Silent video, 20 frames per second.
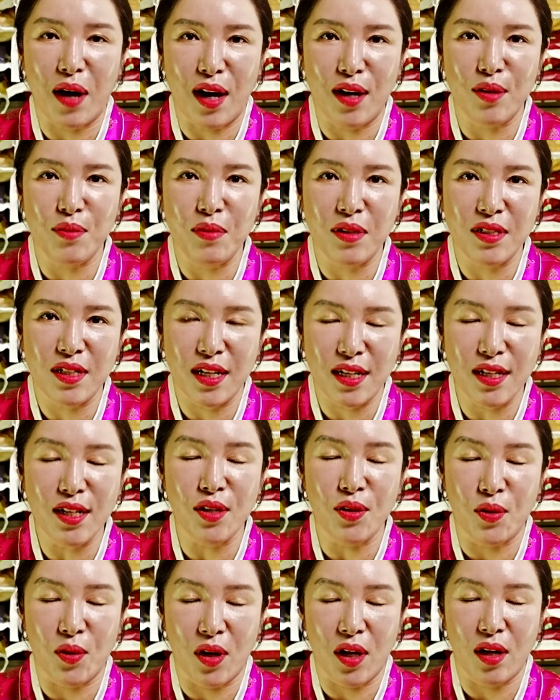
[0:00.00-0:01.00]
마음이
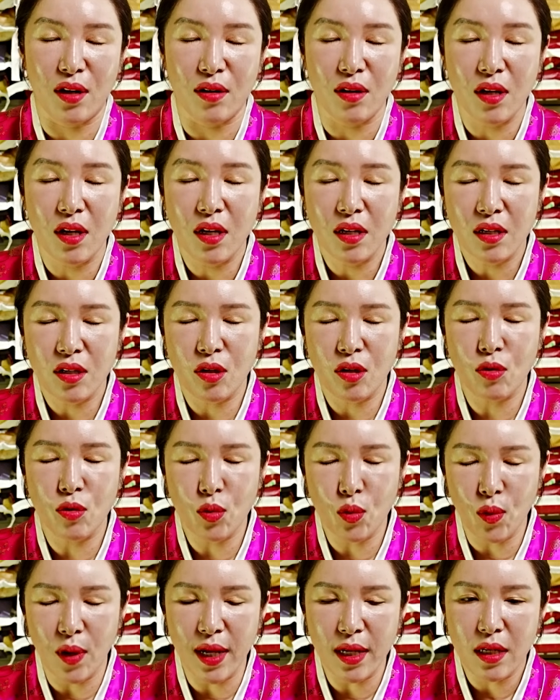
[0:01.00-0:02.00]
생길 거예요. 그리고
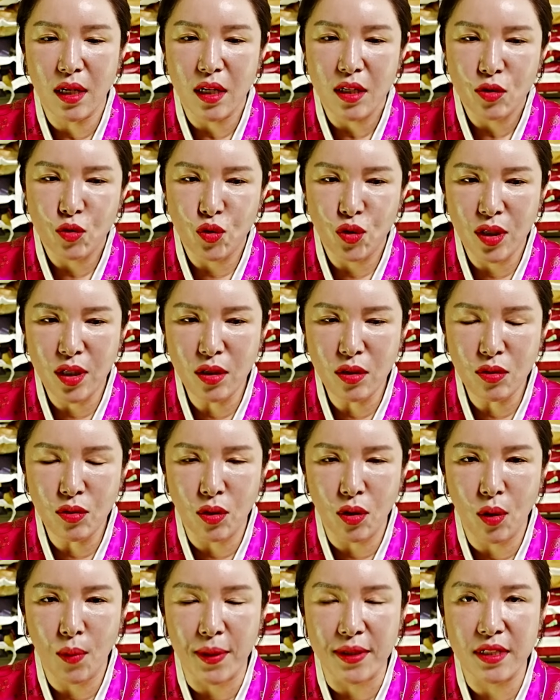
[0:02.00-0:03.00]
또한 주위를
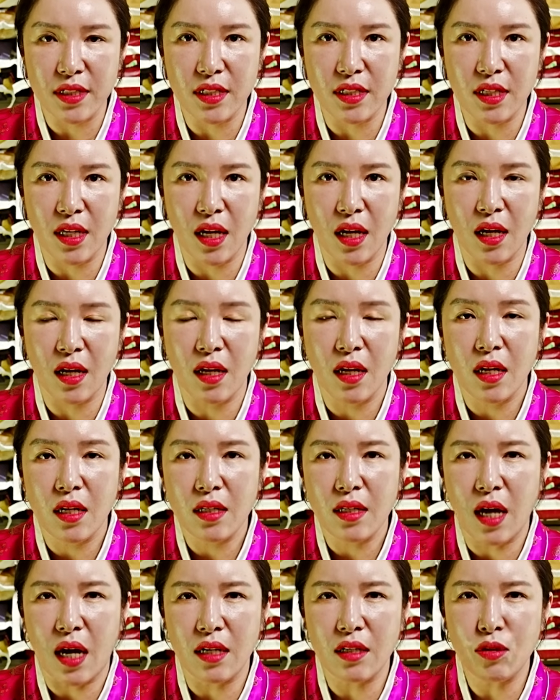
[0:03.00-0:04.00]
둘러봤을 때
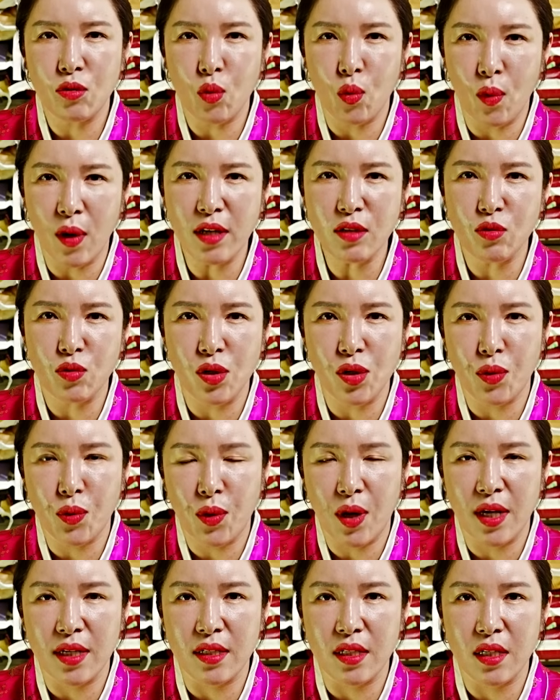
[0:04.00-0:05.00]
나를
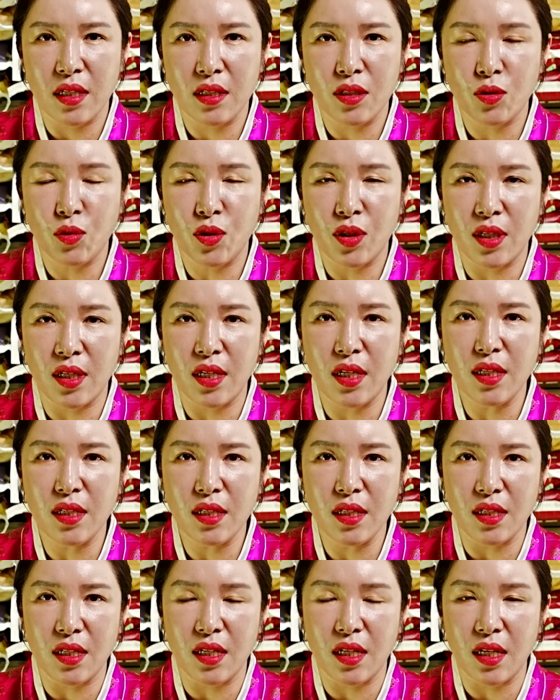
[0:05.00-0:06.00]
도와주려고 하는
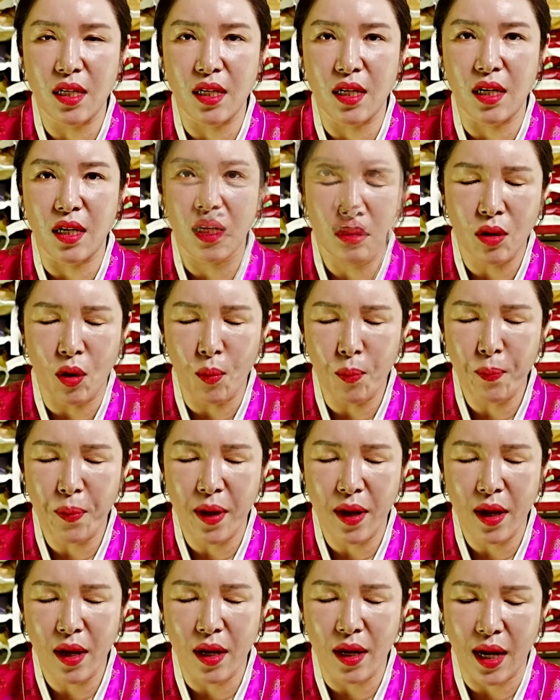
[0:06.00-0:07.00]
귀인들이
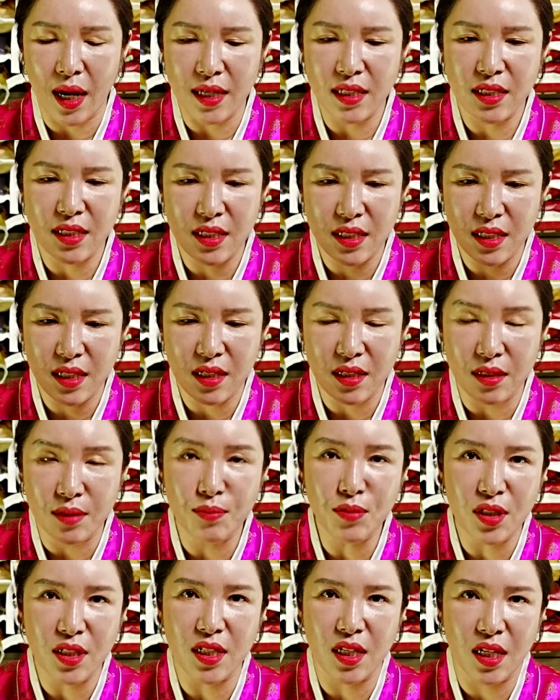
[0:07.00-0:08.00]
옆에 같이
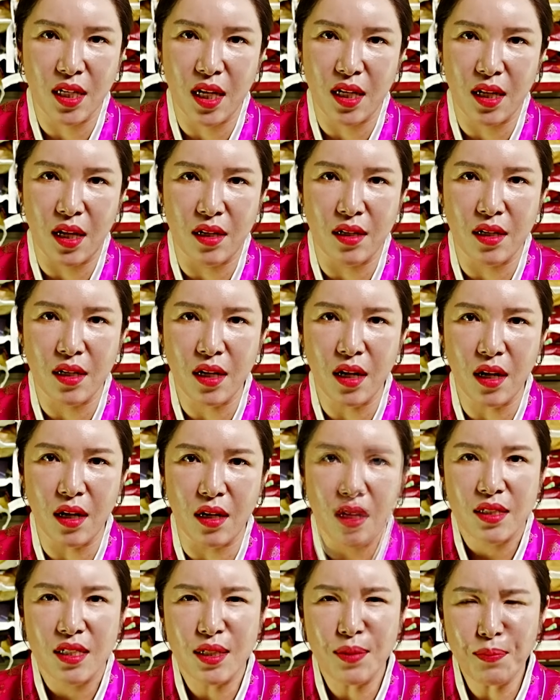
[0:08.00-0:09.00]
움직이게
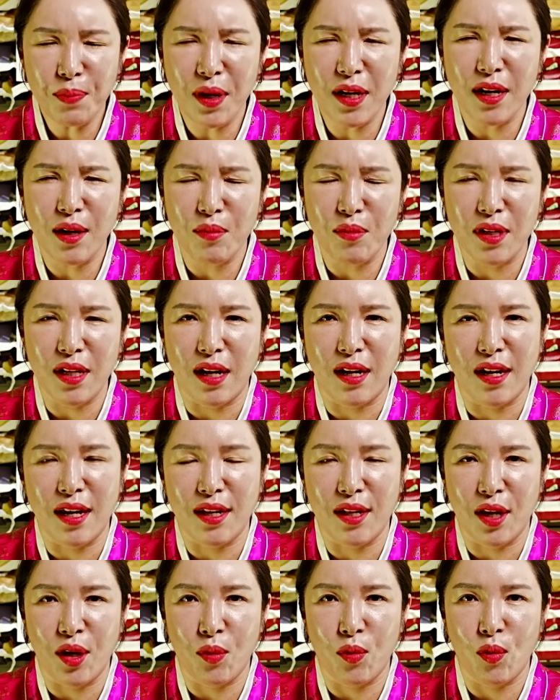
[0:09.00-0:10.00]
되니까 신바람이
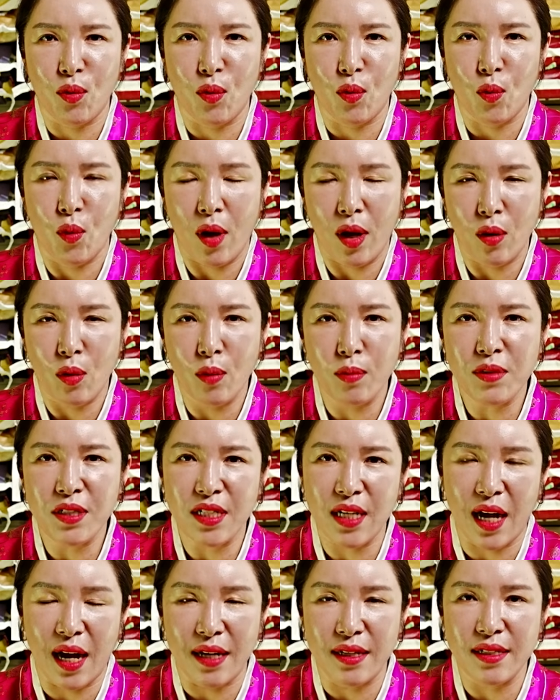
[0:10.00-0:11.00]
나게 되고
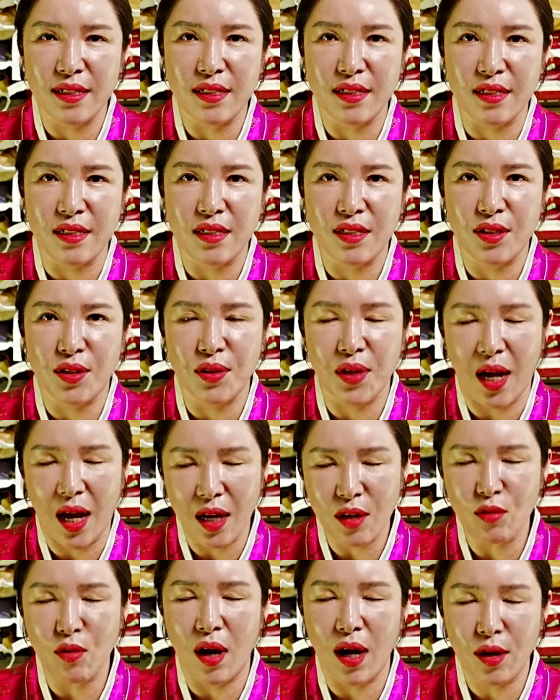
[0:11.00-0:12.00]
외롭지 않은 그런
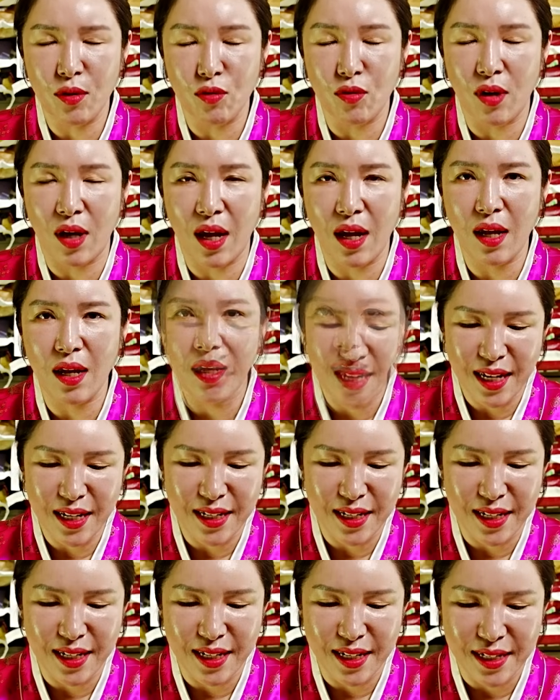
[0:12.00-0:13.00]
하루하루의
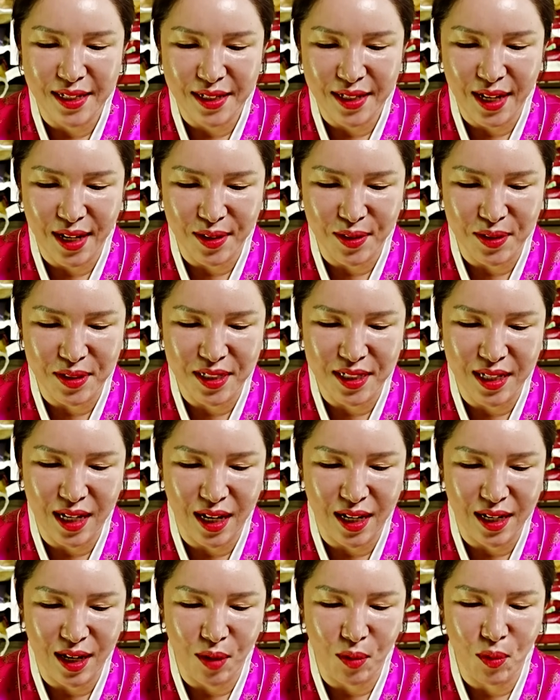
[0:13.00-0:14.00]
생이 될
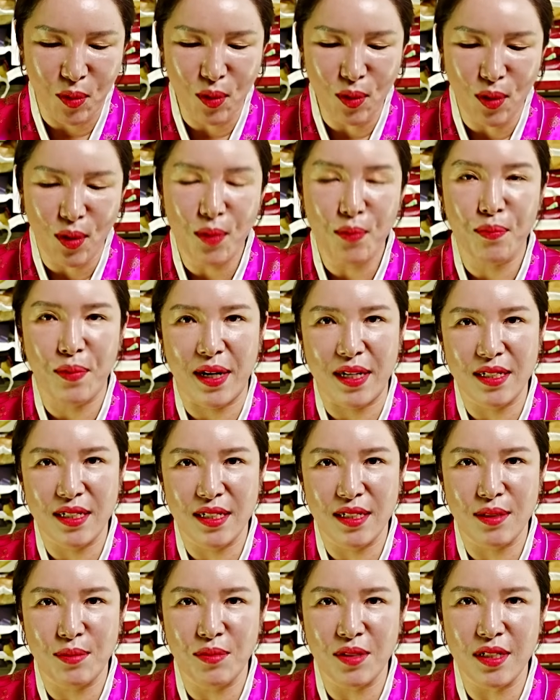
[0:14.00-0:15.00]
것이다 라고
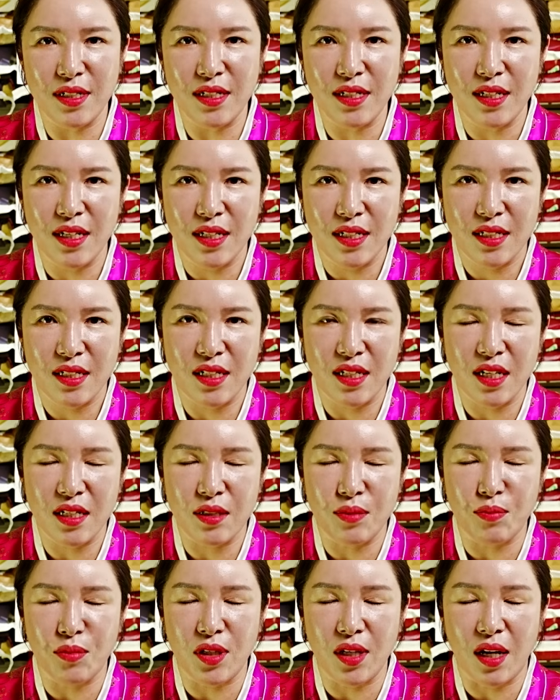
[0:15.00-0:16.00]
말씀을
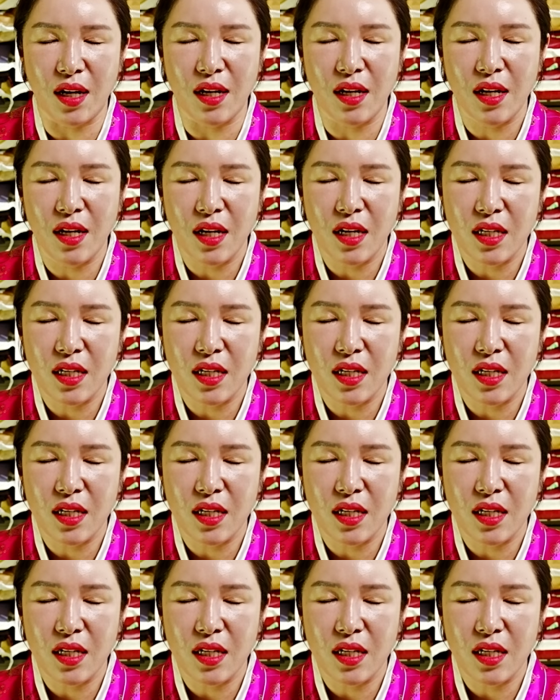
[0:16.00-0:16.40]
드리겠습니다.